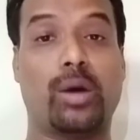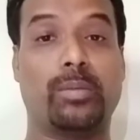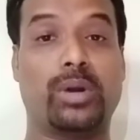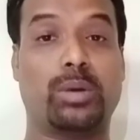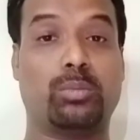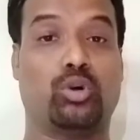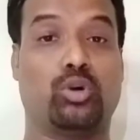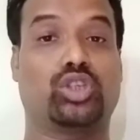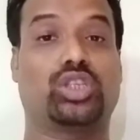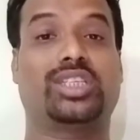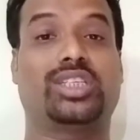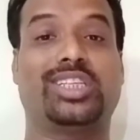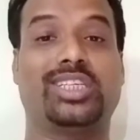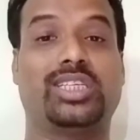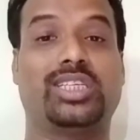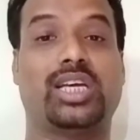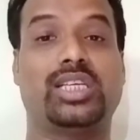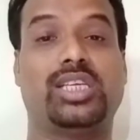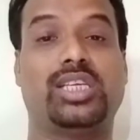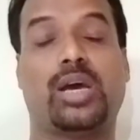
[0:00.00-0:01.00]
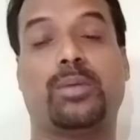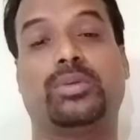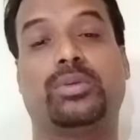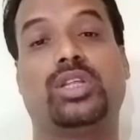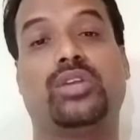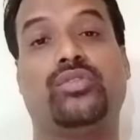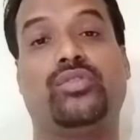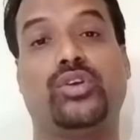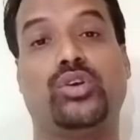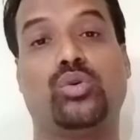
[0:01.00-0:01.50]
আমরা বসাতে চাইছি
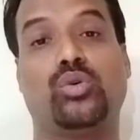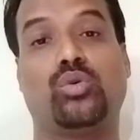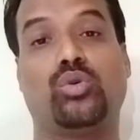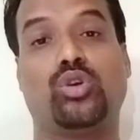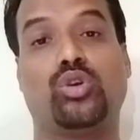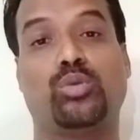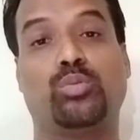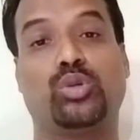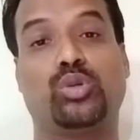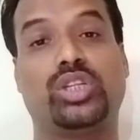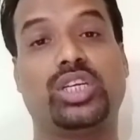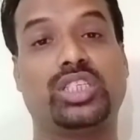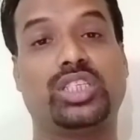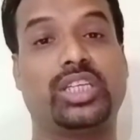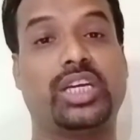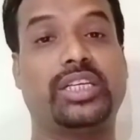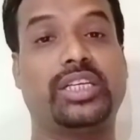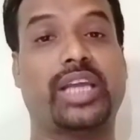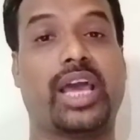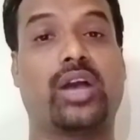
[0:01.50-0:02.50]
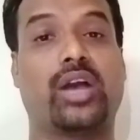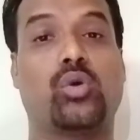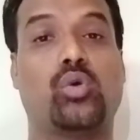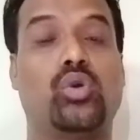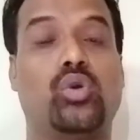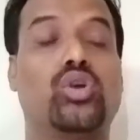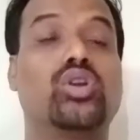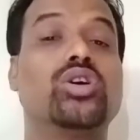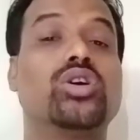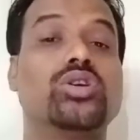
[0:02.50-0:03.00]
আমাদের ভিডিওগুলোর মধ্যে সেই
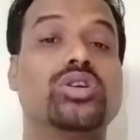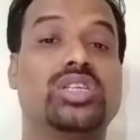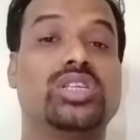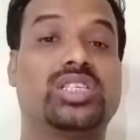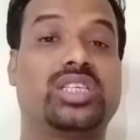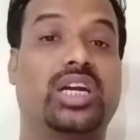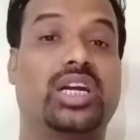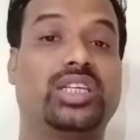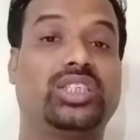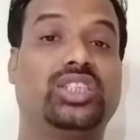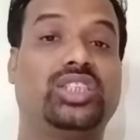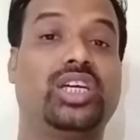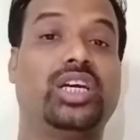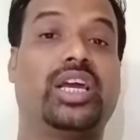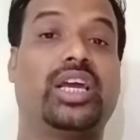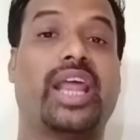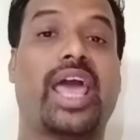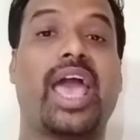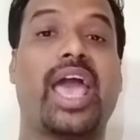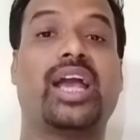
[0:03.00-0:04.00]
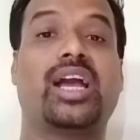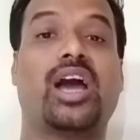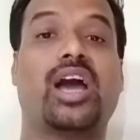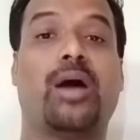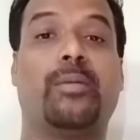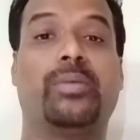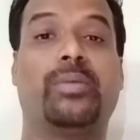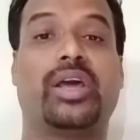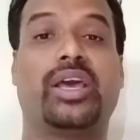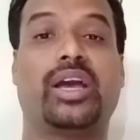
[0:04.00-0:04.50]
ট্যাগগুলোর সার্চিং র্যাঙ্ক
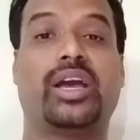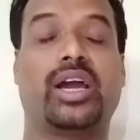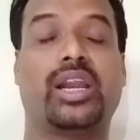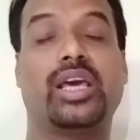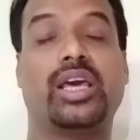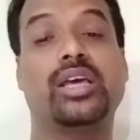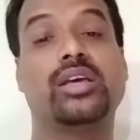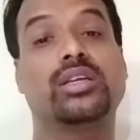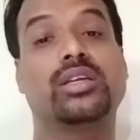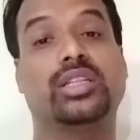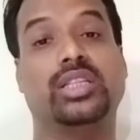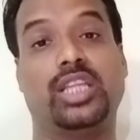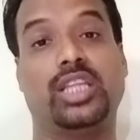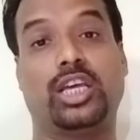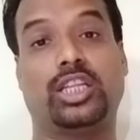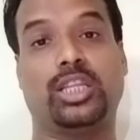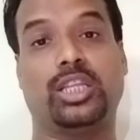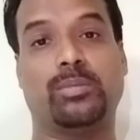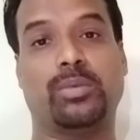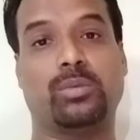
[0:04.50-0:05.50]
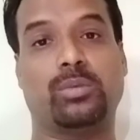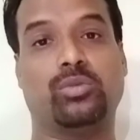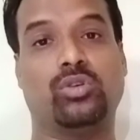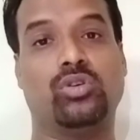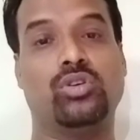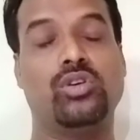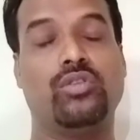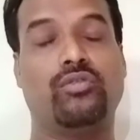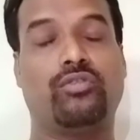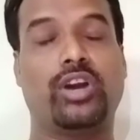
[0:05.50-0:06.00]
আমরা এখানে দেখতে পাবো
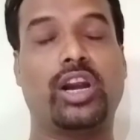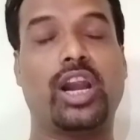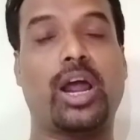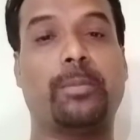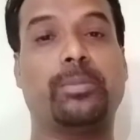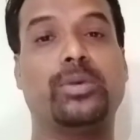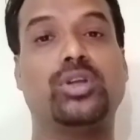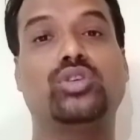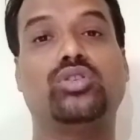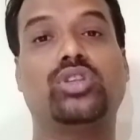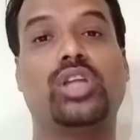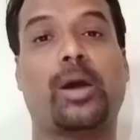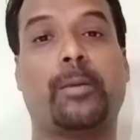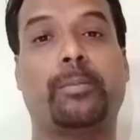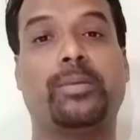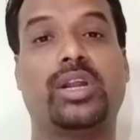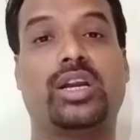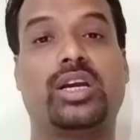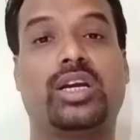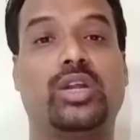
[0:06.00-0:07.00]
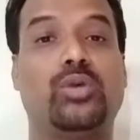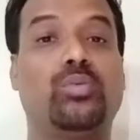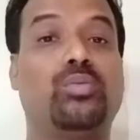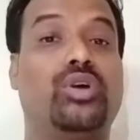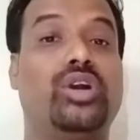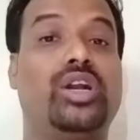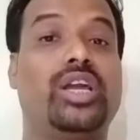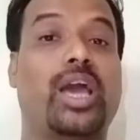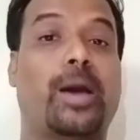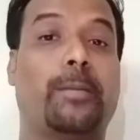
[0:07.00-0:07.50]
ফ্রেন্ড আপনি যদি আপনার
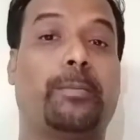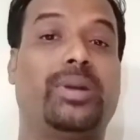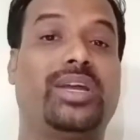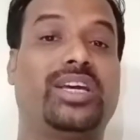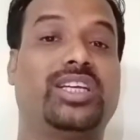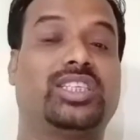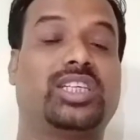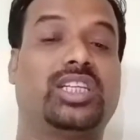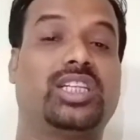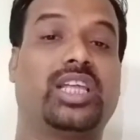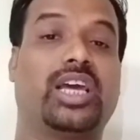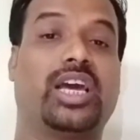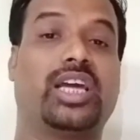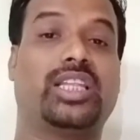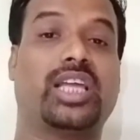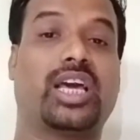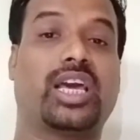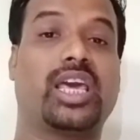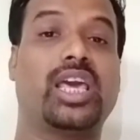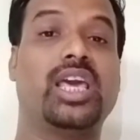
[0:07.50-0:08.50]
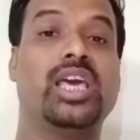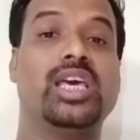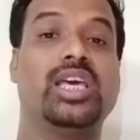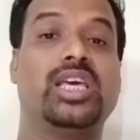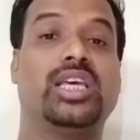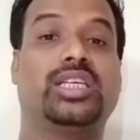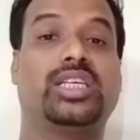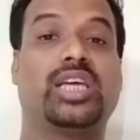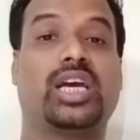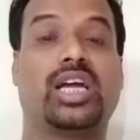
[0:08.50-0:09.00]
বডি অ্যাপ্লিকেশন থেকে থাকে
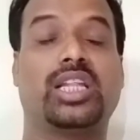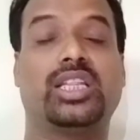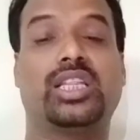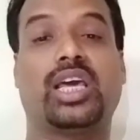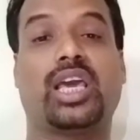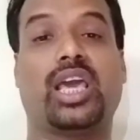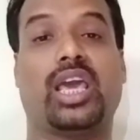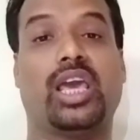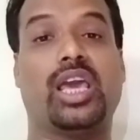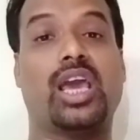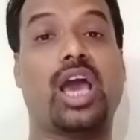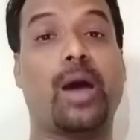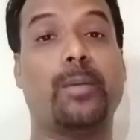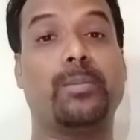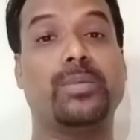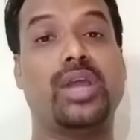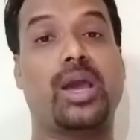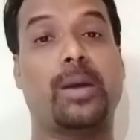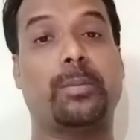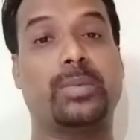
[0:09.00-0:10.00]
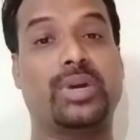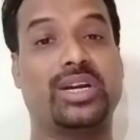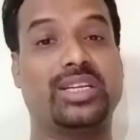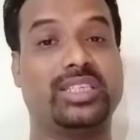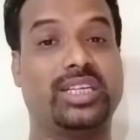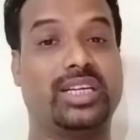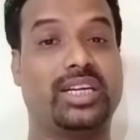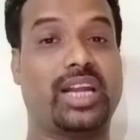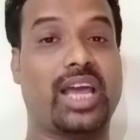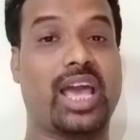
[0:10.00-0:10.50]
সেখান থেকে আপনি আপনার
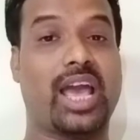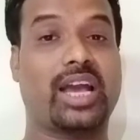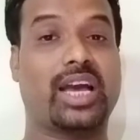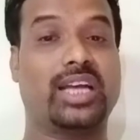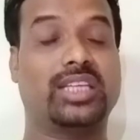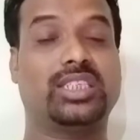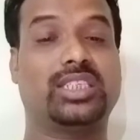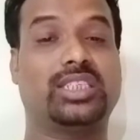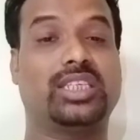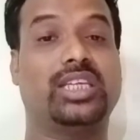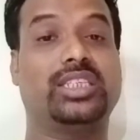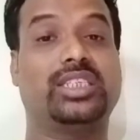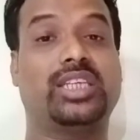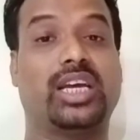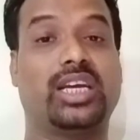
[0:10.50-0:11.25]
যে ট্যাগ আছে সেই